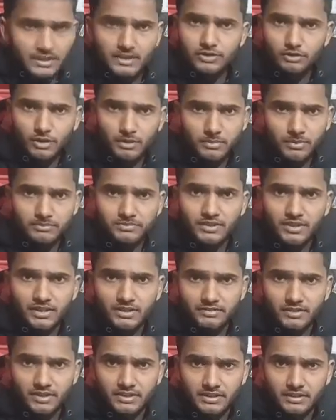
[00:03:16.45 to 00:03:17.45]
लगे तो आप हमसे
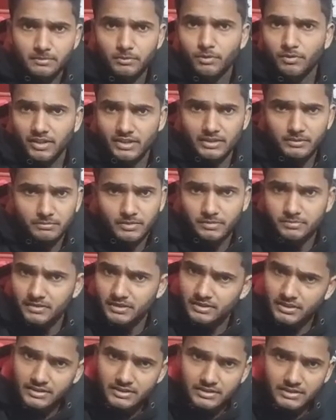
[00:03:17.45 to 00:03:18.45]
ले सकते हैं मोबाइल नंबर हमने
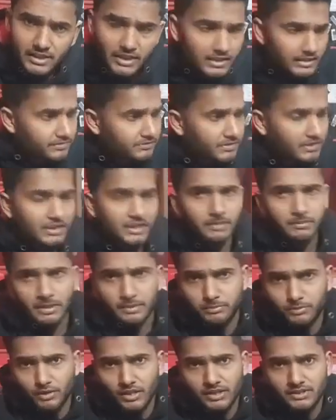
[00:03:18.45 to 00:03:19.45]
दे दिया है इसीलिए हम
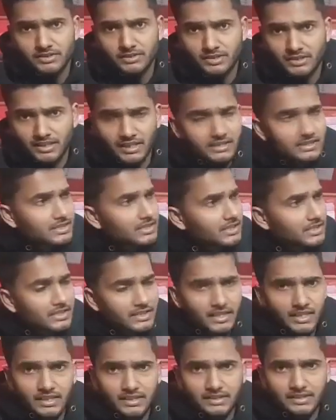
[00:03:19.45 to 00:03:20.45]
आपको आज दिखाने के लिए
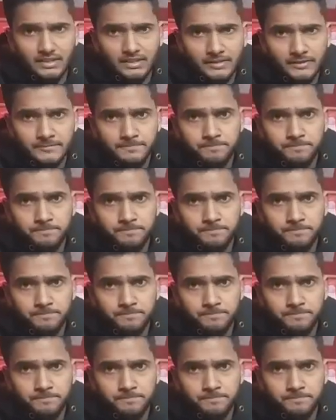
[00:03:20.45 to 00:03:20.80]
लाया था